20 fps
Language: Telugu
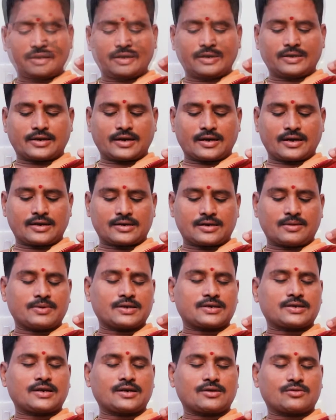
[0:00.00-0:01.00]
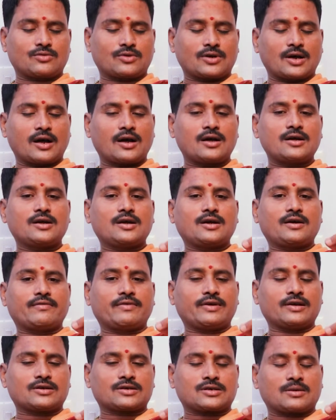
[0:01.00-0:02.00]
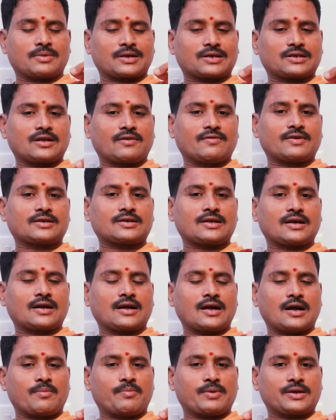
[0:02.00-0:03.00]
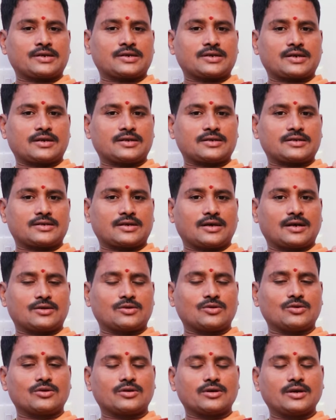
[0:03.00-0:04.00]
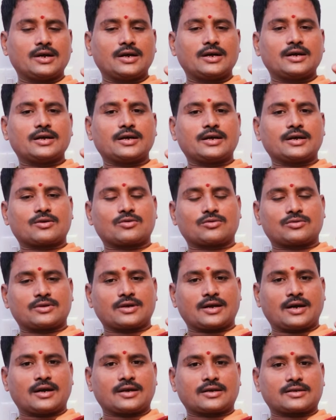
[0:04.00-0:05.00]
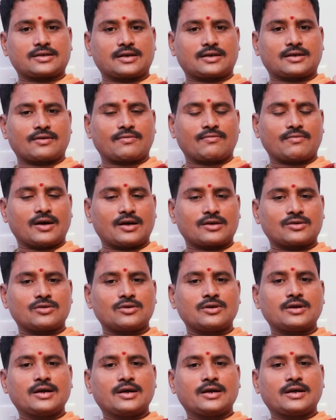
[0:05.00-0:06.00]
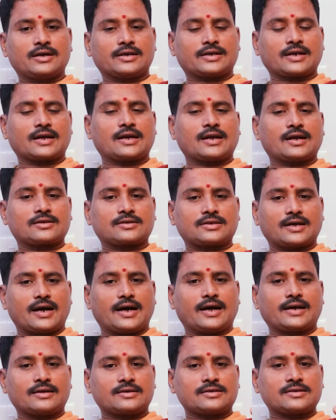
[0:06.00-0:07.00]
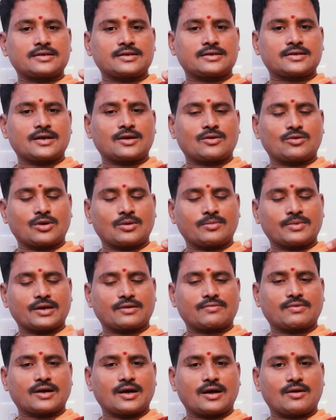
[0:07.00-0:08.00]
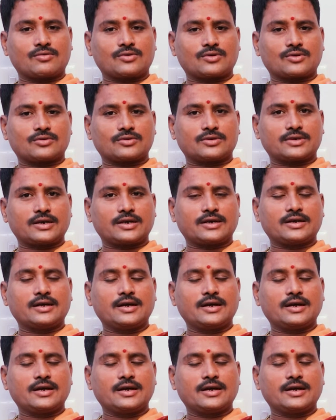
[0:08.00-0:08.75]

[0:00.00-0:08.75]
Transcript: ఇతరుల సమస్యలు కూడా వీరు సమర్థవంతంగా పరిష్కరిస్తారు ఈ కృత్తికా నక్షత్రం వారు ఇతరులకు సహాయం చేసే గుణం ఎక్కువగా ఉంటుంది